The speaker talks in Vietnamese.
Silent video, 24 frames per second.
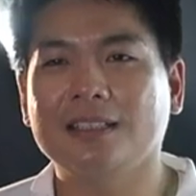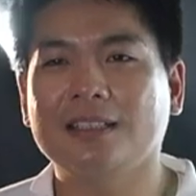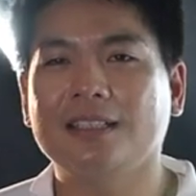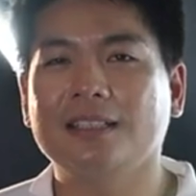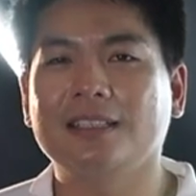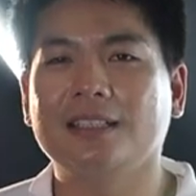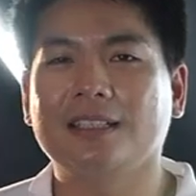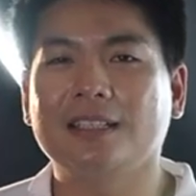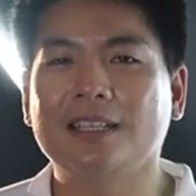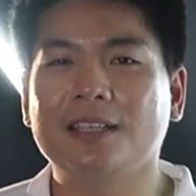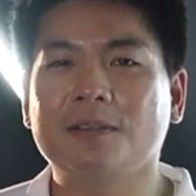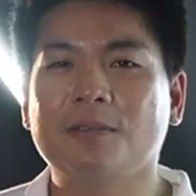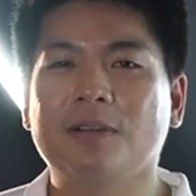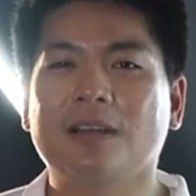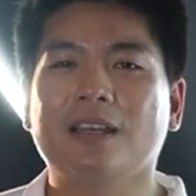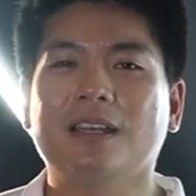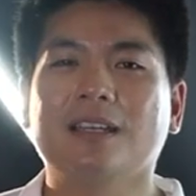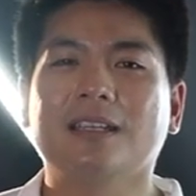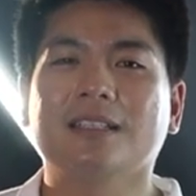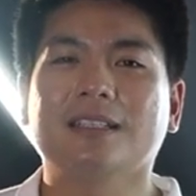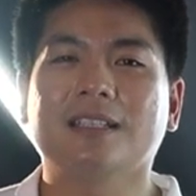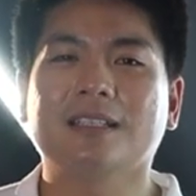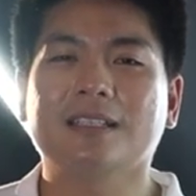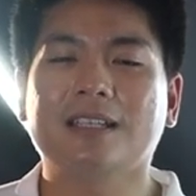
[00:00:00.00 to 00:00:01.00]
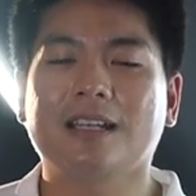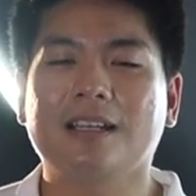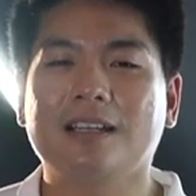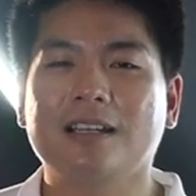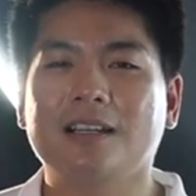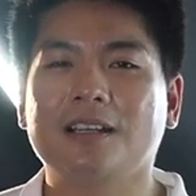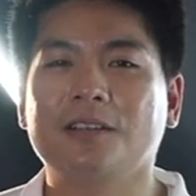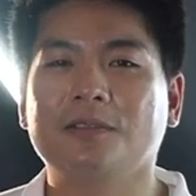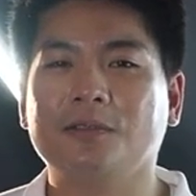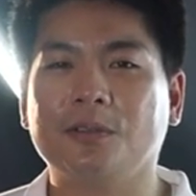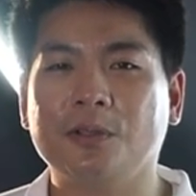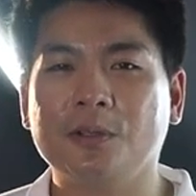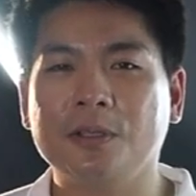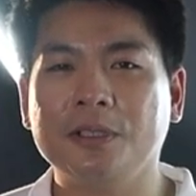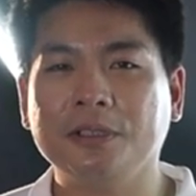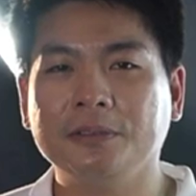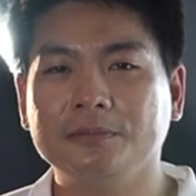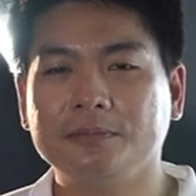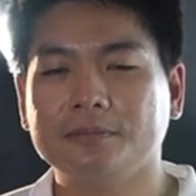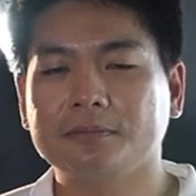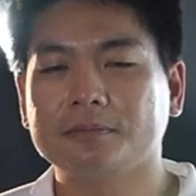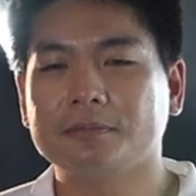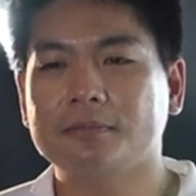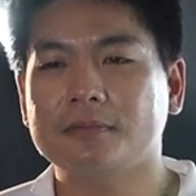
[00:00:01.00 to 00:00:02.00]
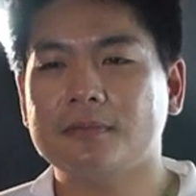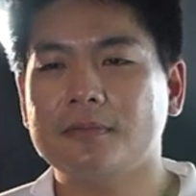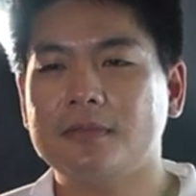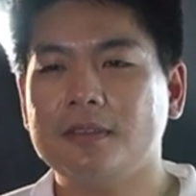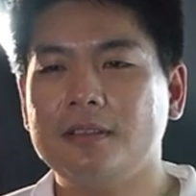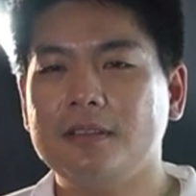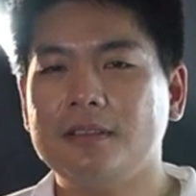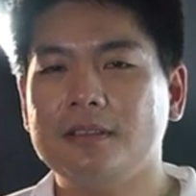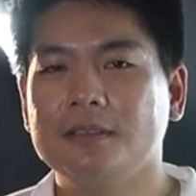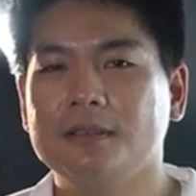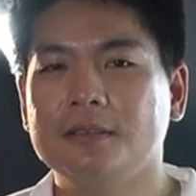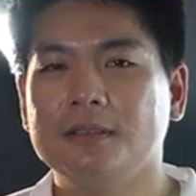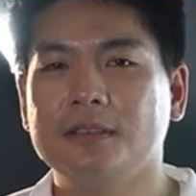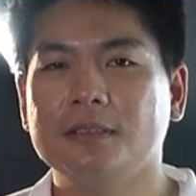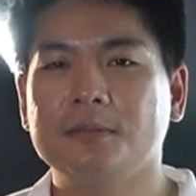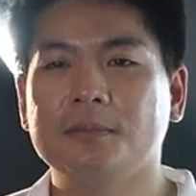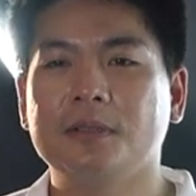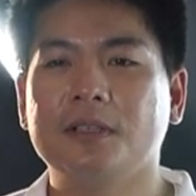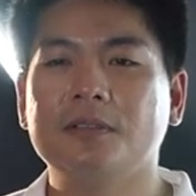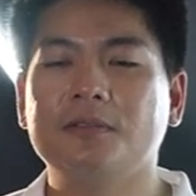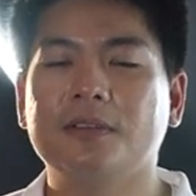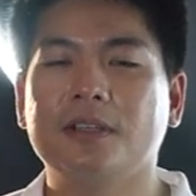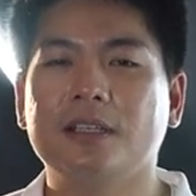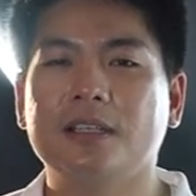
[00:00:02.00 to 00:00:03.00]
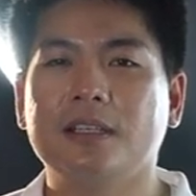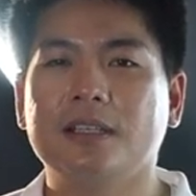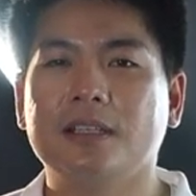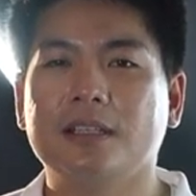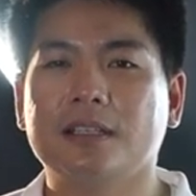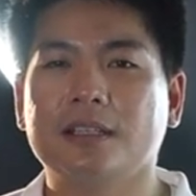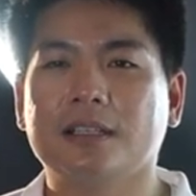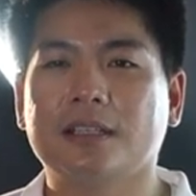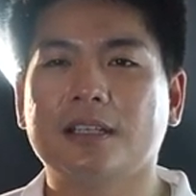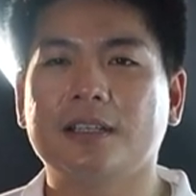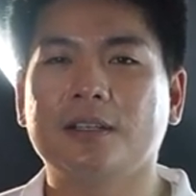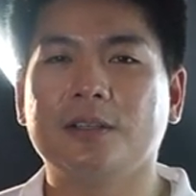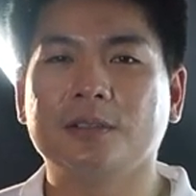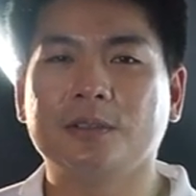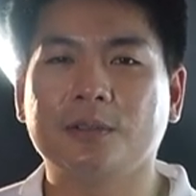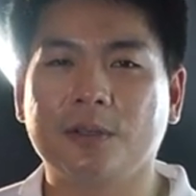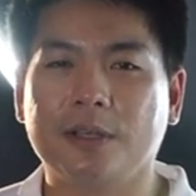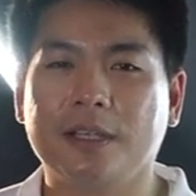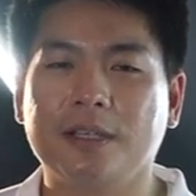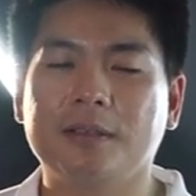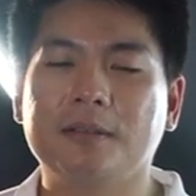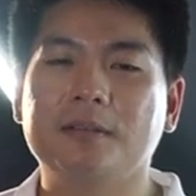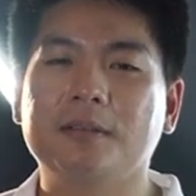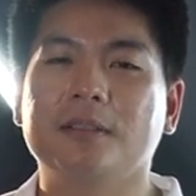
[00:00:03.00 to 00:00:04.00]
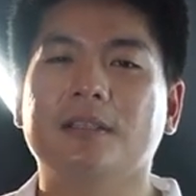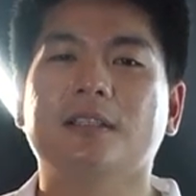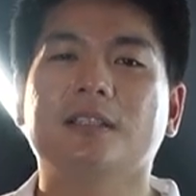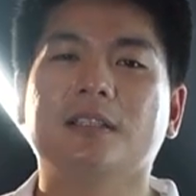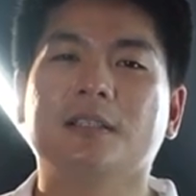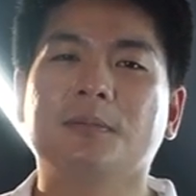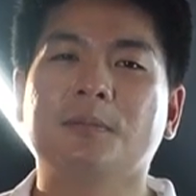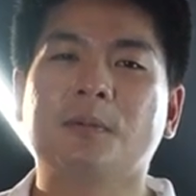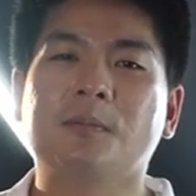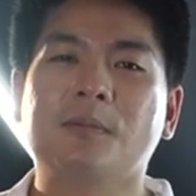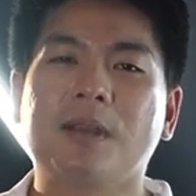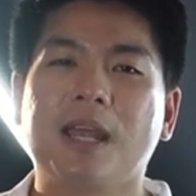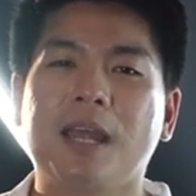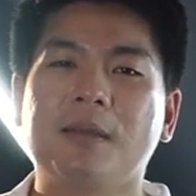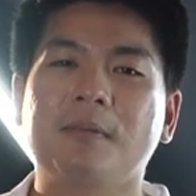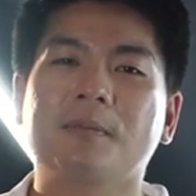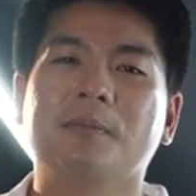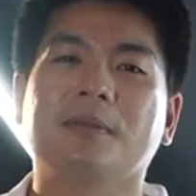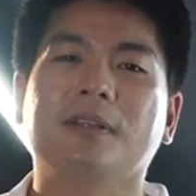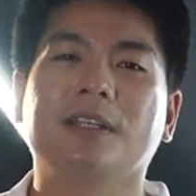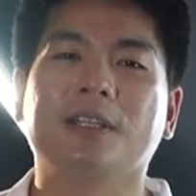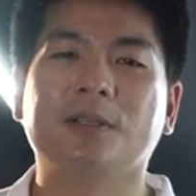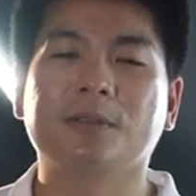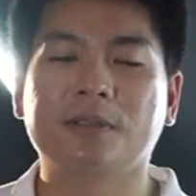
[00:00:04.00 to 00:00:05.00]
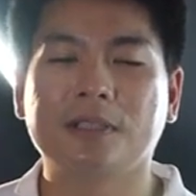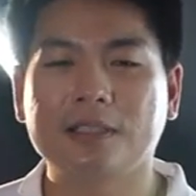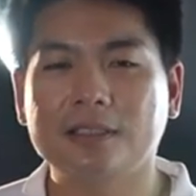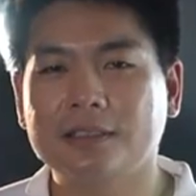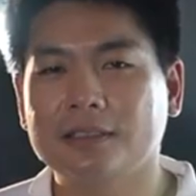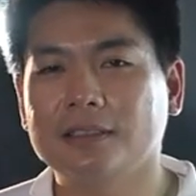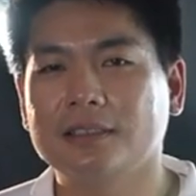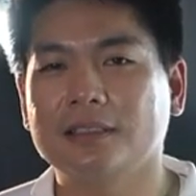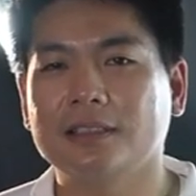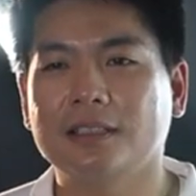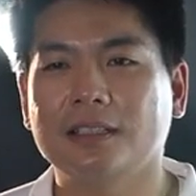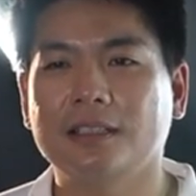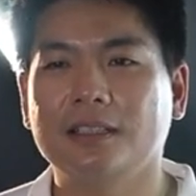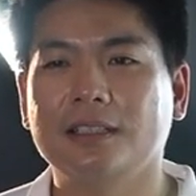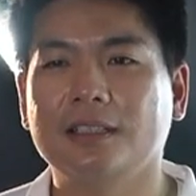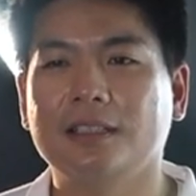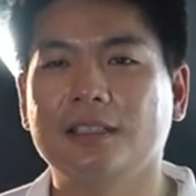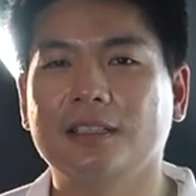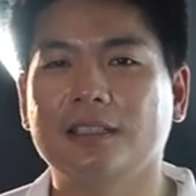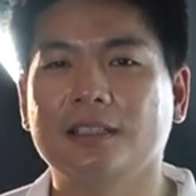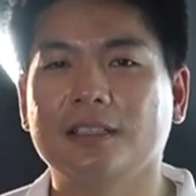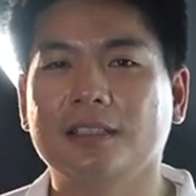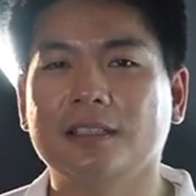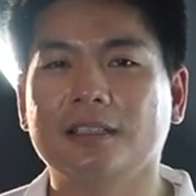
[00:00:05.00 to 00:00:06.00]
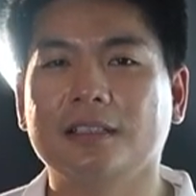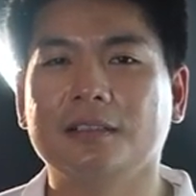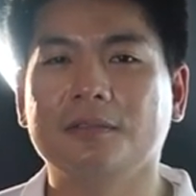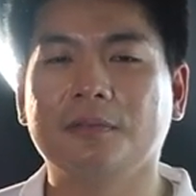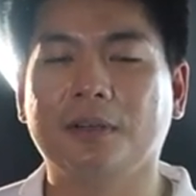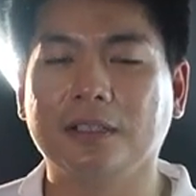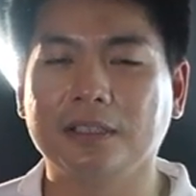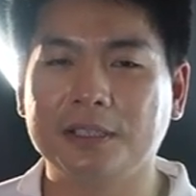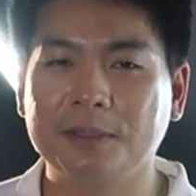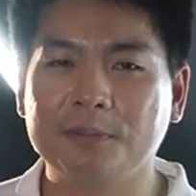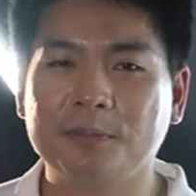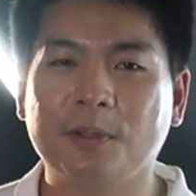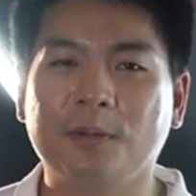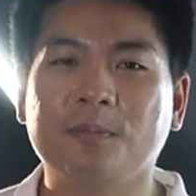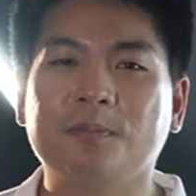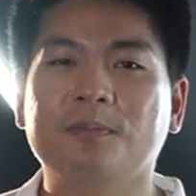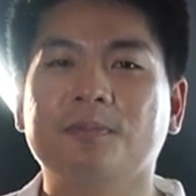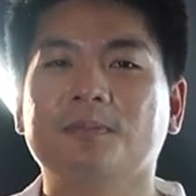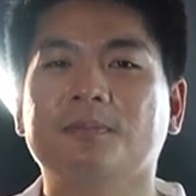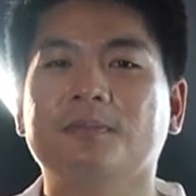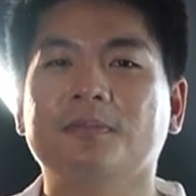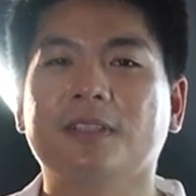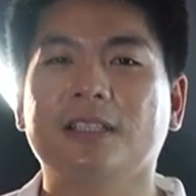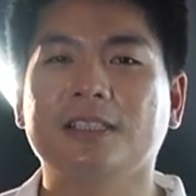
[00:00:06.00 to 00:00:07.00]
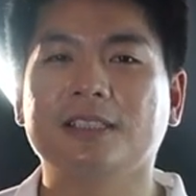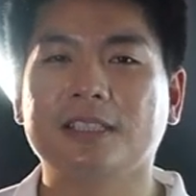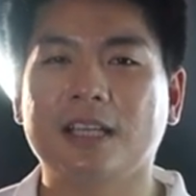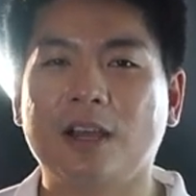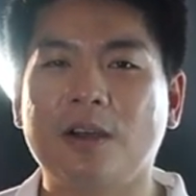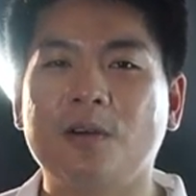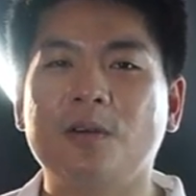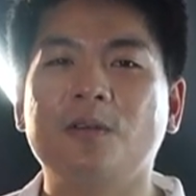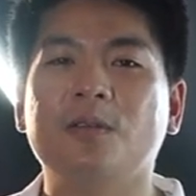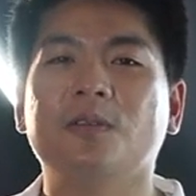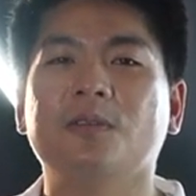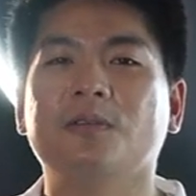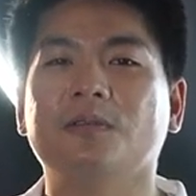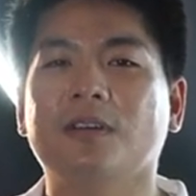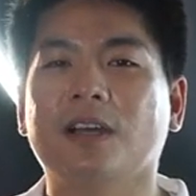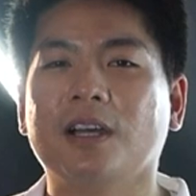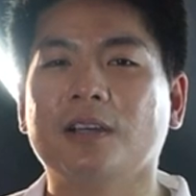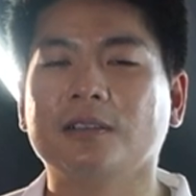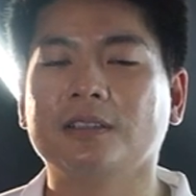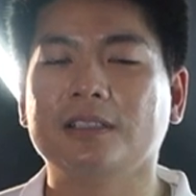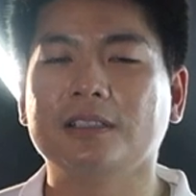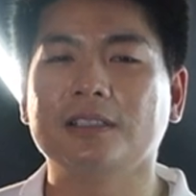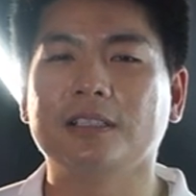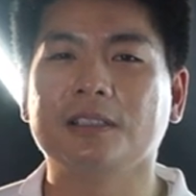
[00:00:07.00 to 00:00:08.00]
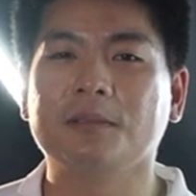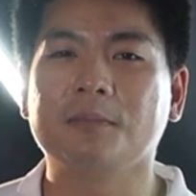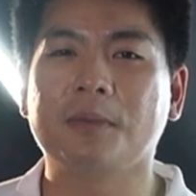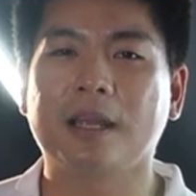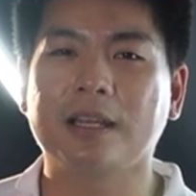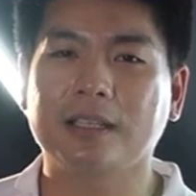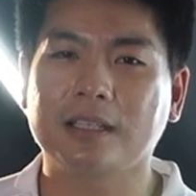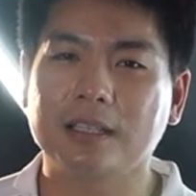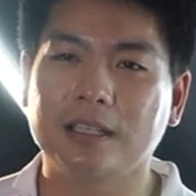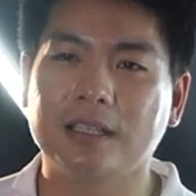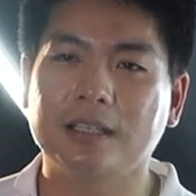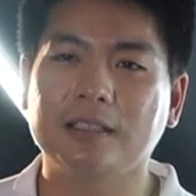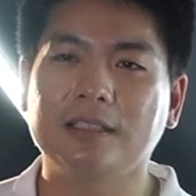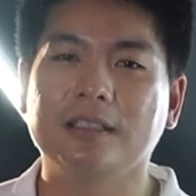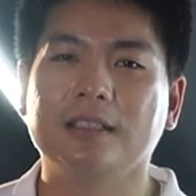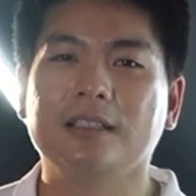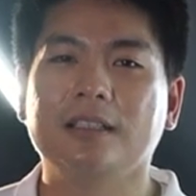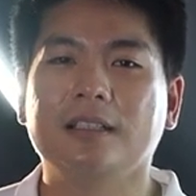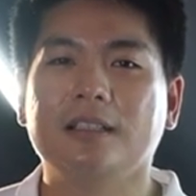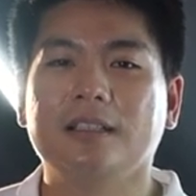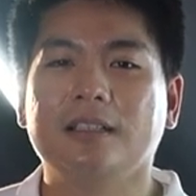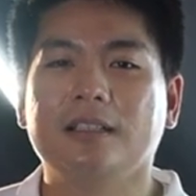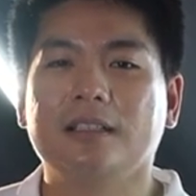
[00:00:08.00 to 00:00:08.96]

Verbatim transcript: thì những ngày qua chắc chắn rất là vui, à, bởi vì cái đội tuyển à, bóng đá mà mình yêu thích thì à, vẫn tiếp tục đi sâu vào tới trận bán kết.